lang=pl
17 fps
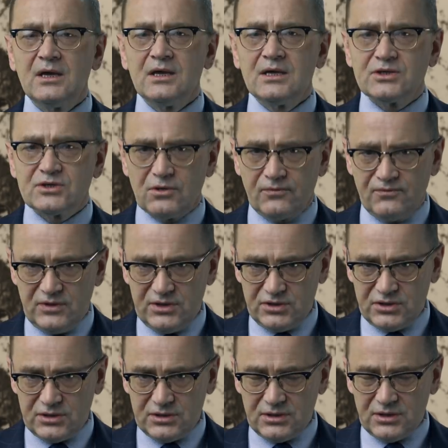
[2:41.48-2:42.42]

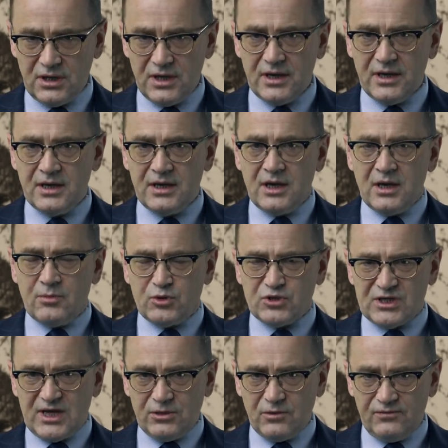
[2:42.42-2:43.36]
Sowieci
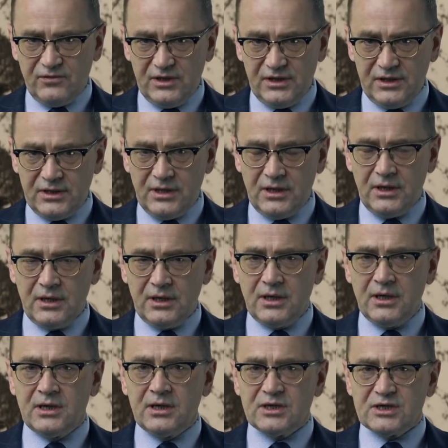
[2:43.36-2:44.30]
postanowili
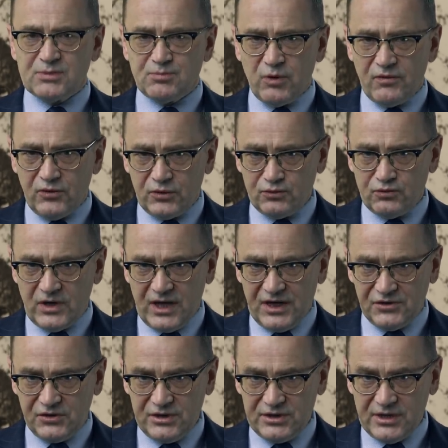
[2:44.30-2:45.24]
z powodu
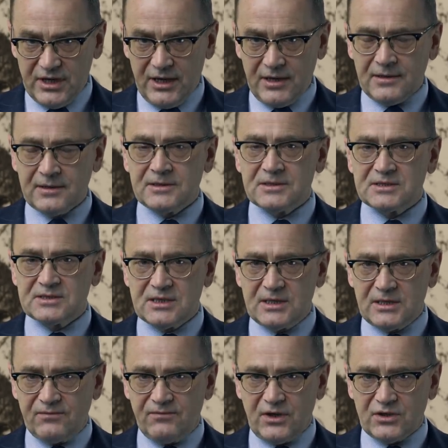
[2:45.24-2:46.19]
Katynia
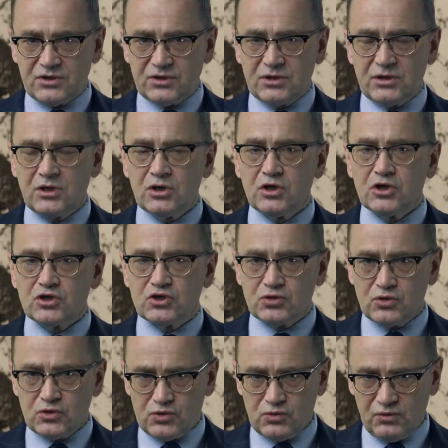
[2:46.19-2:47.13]
zerwać
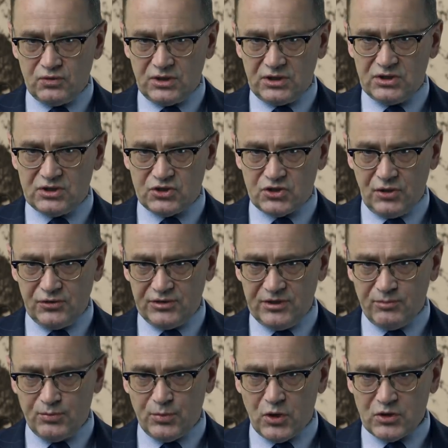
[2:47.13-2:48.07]
stosunki z
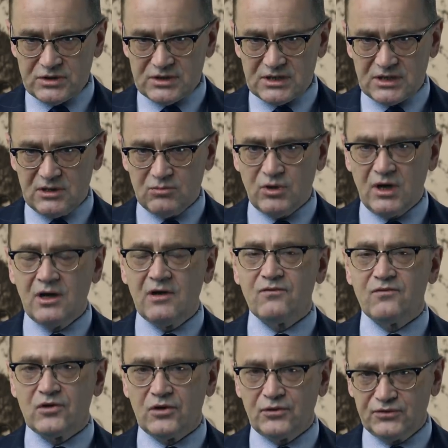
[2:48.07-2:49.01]
rządem polskim
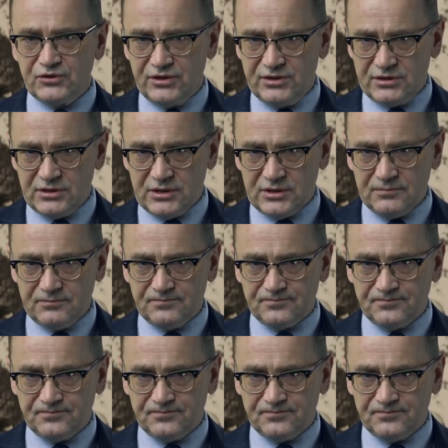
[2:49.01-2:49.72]
w Londynie.